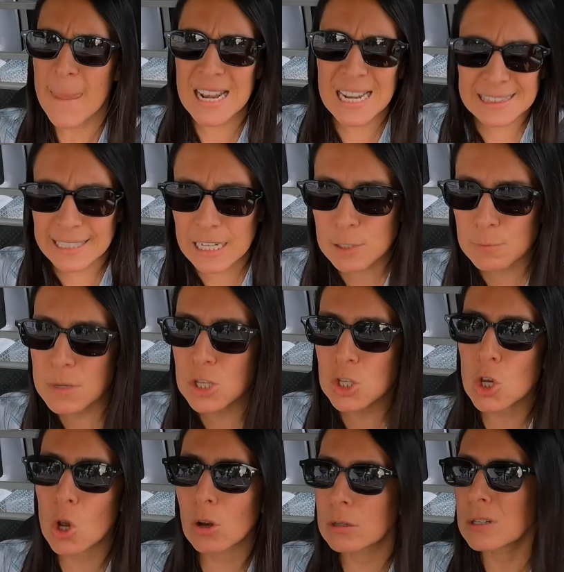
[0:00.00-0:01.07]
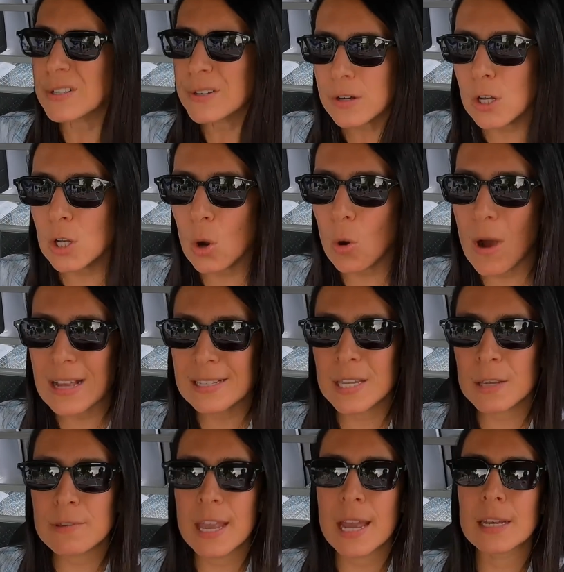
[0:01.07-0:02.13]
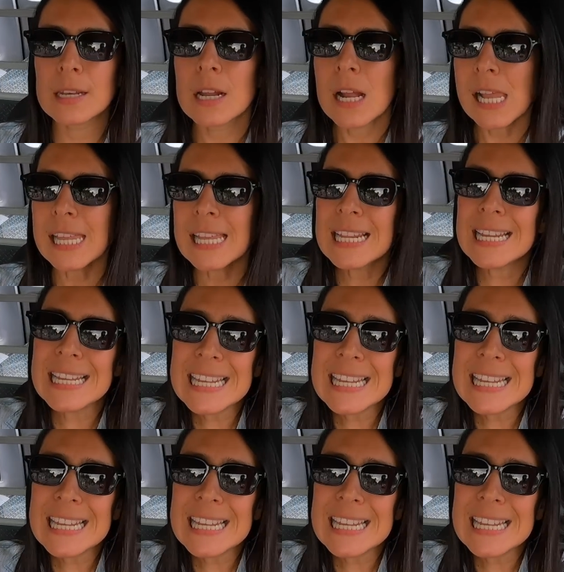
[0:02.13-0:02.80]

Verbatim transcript: la transmisión lo hace bien y,